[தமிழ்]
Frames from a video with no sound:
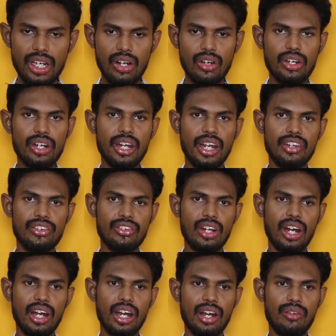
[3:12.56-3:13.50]
இதுதான் வந்து
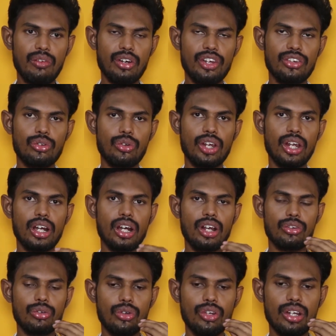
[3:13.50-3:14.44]
எக்ஸ்ட்ரா ஆடர் அட்வான்டேஜ்
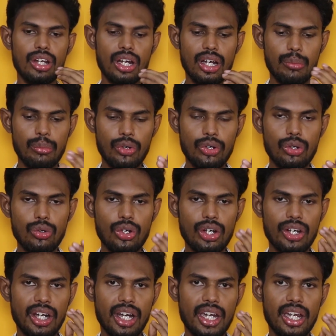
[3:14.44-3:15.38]
ஓகேங்களா ஸோ இதில் நம்ம வந்து
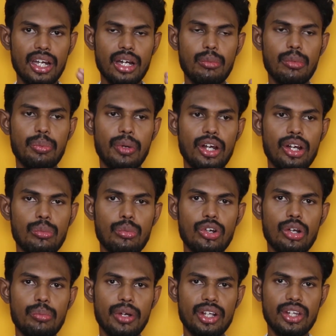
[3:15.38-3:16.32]
ஒரு ட்ரைனிங் நம்ம
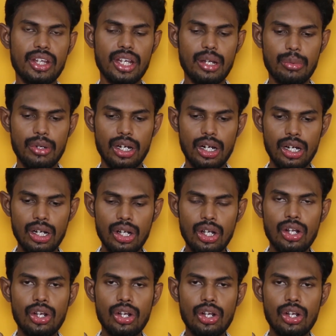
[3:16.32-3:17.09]
பண்ணும்போது பார்த்தீங்க அப்படின்னா